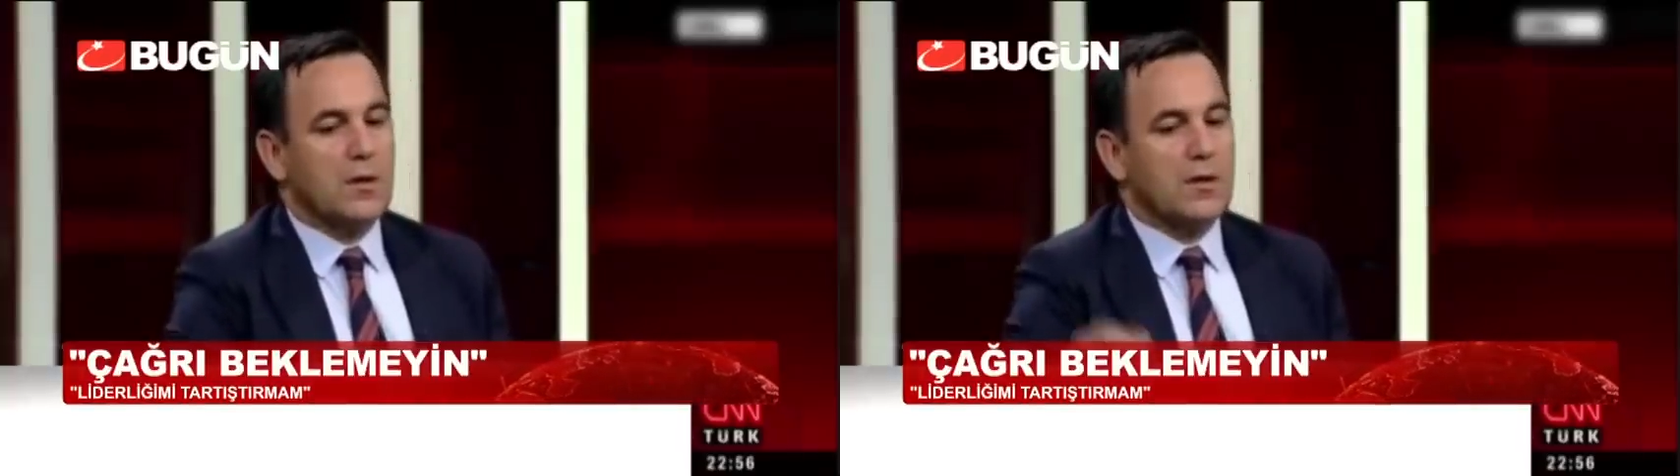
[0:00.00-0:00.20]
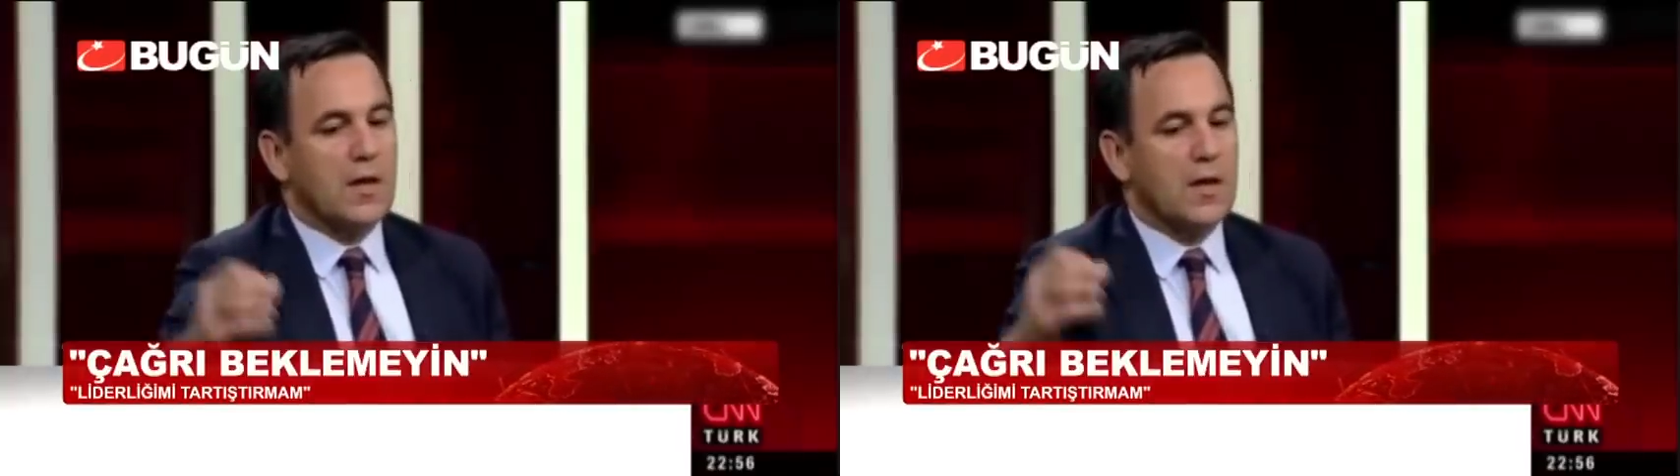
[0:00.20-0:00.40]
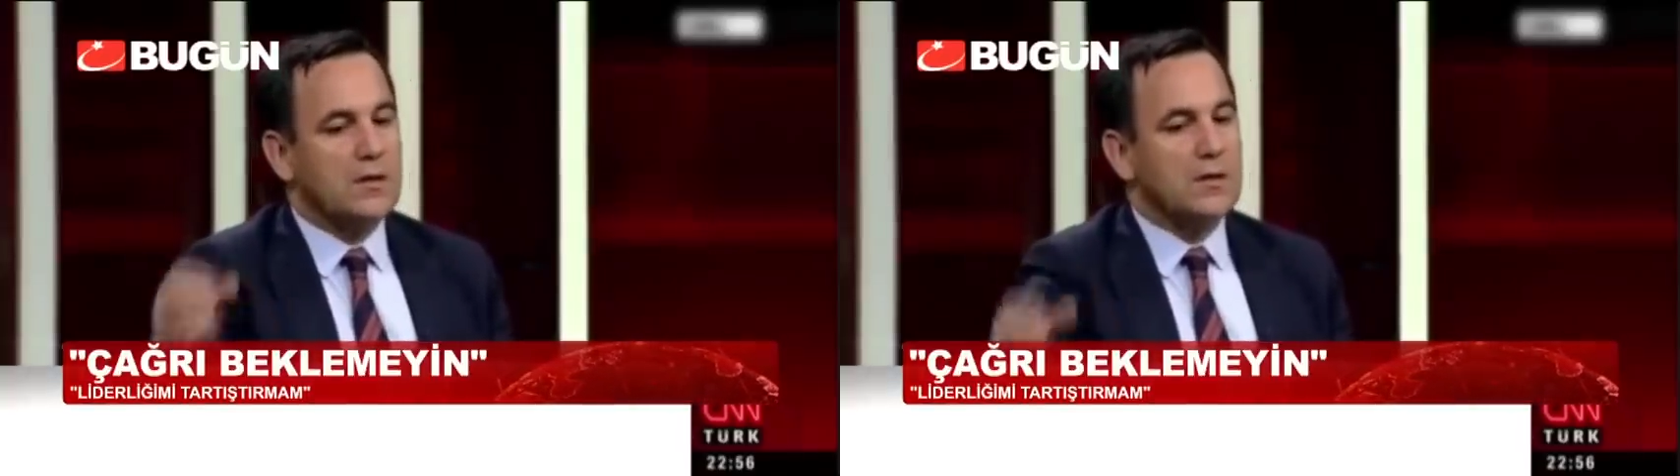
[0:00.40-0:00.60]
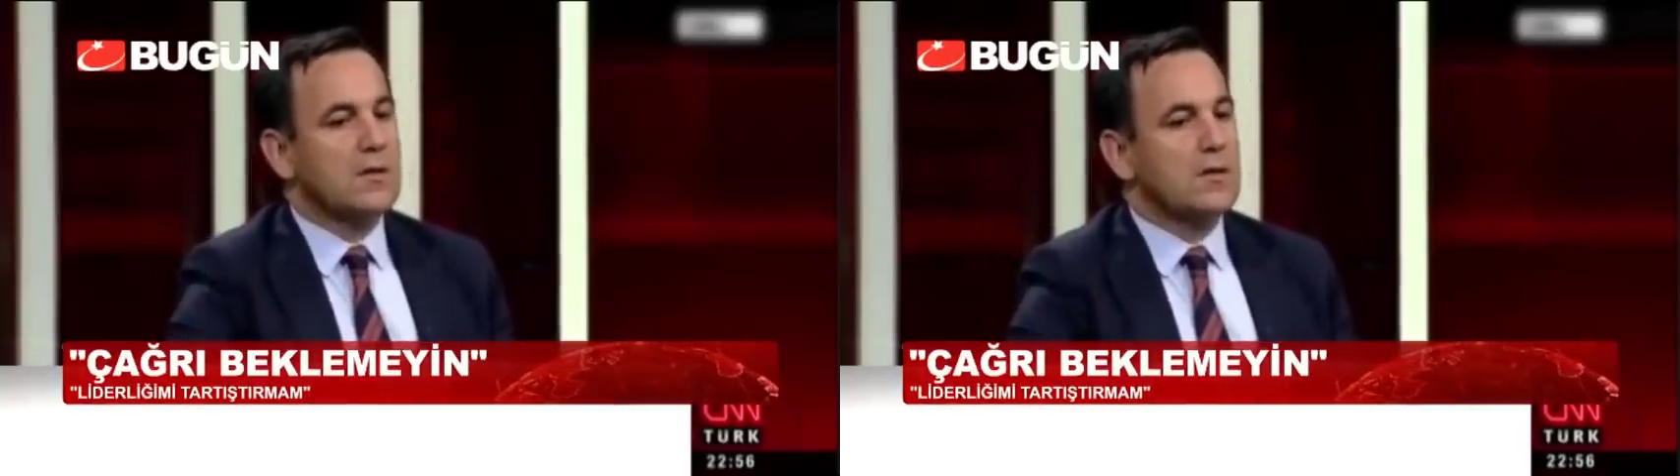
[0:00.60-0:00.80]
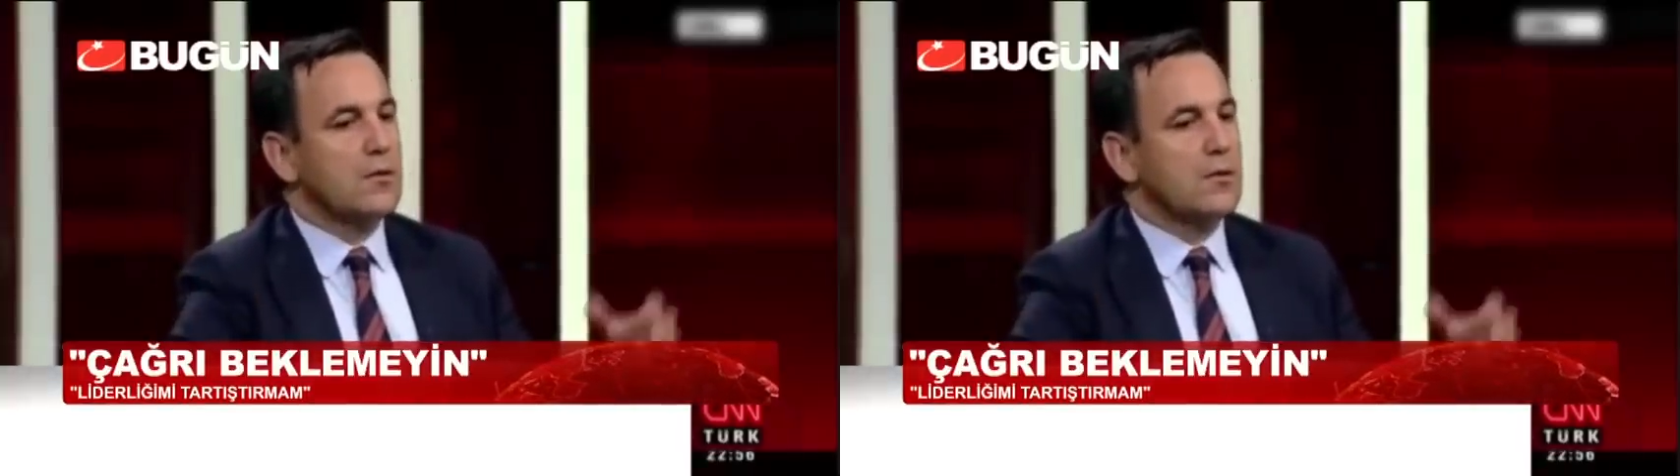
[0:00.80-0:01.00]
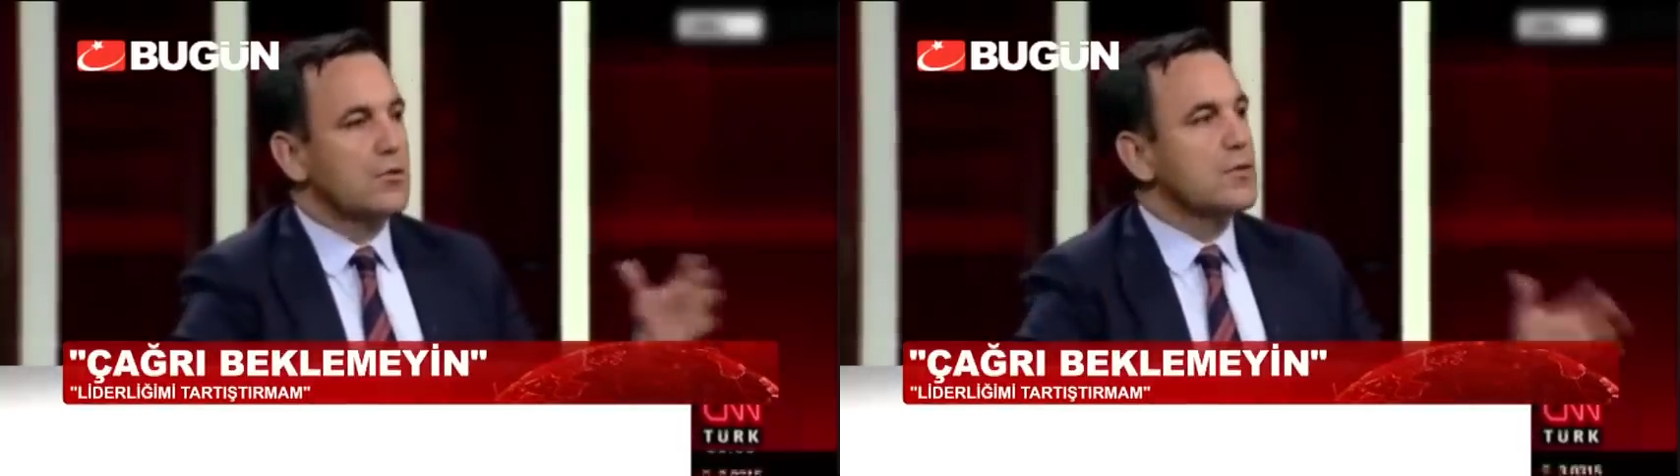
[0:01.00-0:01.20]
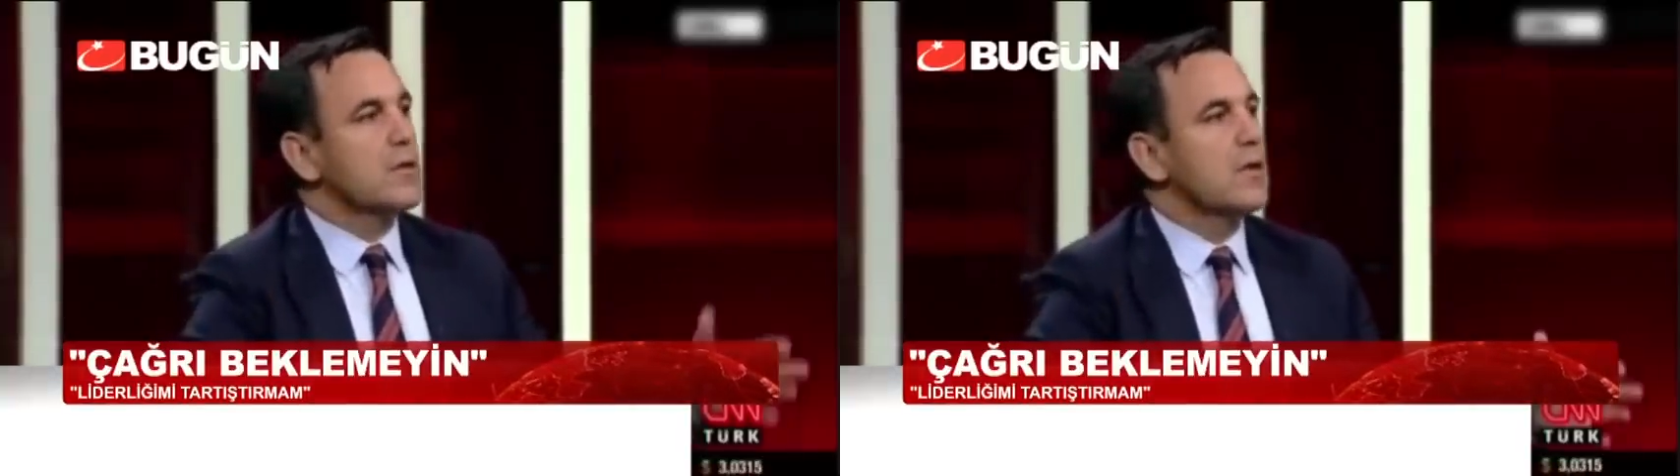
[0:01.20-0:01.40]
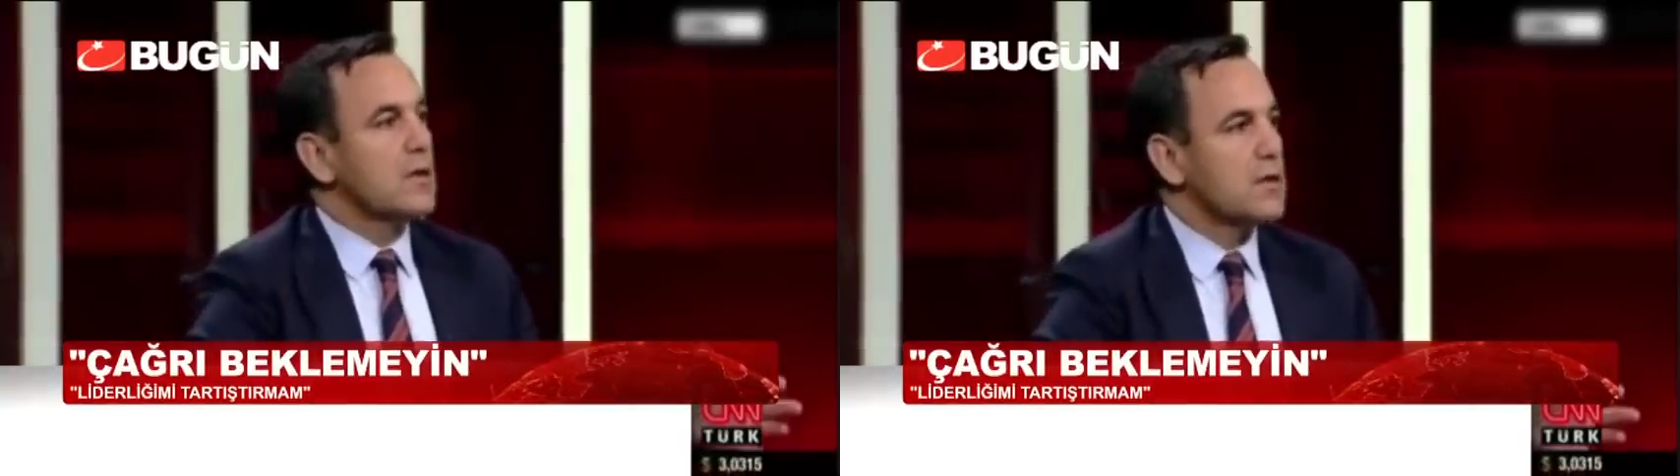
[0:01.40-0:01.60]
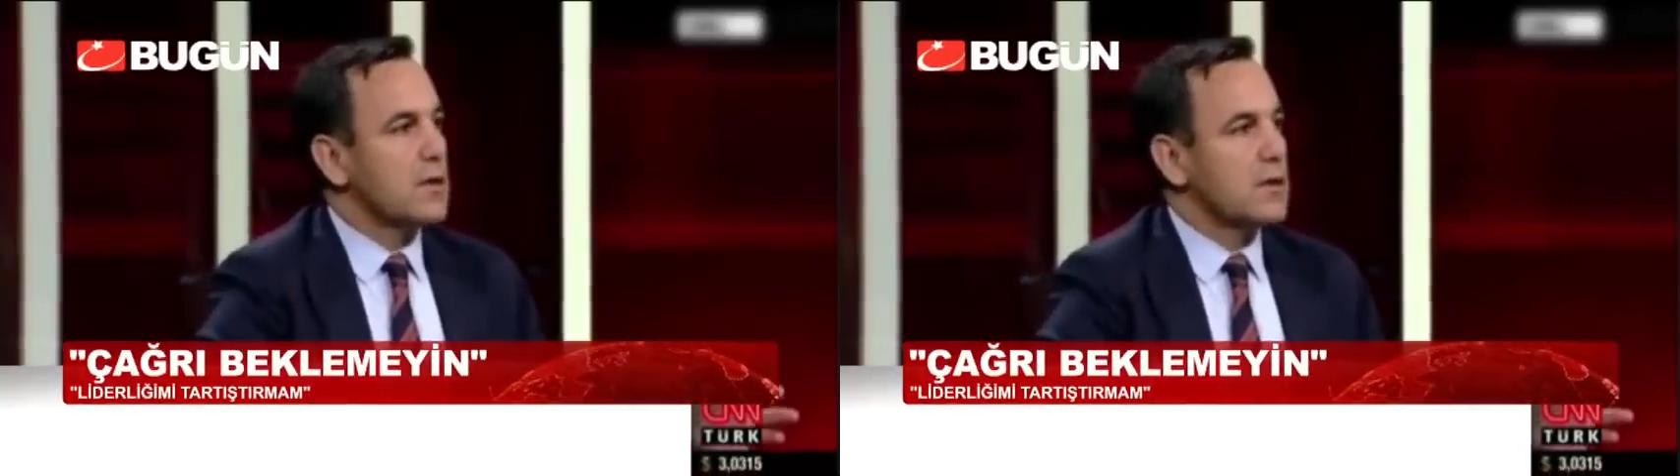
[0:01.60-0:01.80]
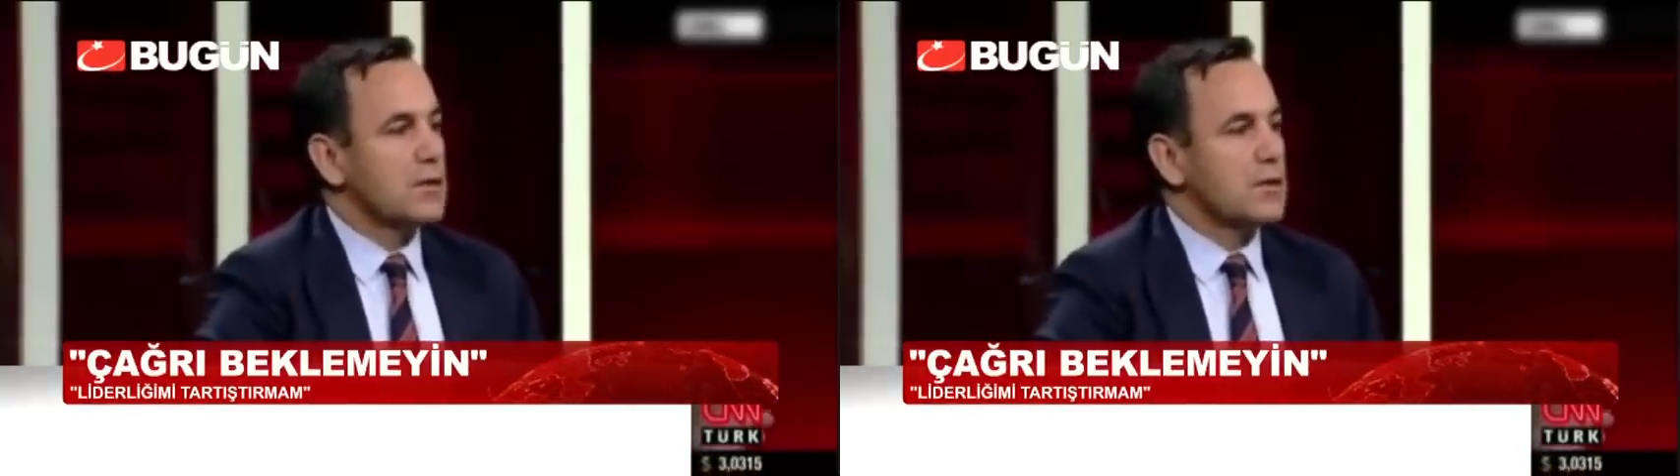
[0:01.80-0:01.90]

Kandil'de, Öcalan'da